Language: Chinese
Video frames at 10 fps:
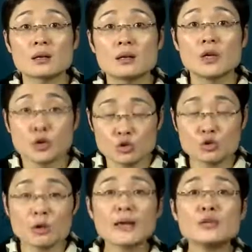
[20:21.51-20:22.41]

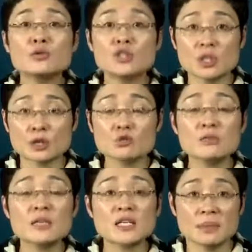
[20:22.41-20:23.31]
选完有写到作
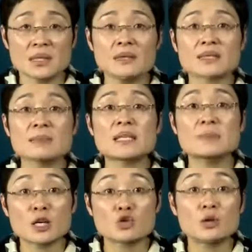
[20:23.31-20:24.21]
文的什么地方，咱们先
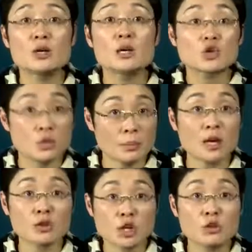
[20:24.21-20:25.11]
别说，准备
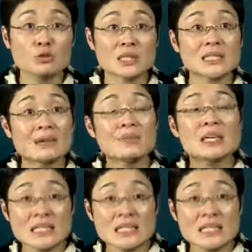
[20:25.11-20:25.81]
好抄就行了。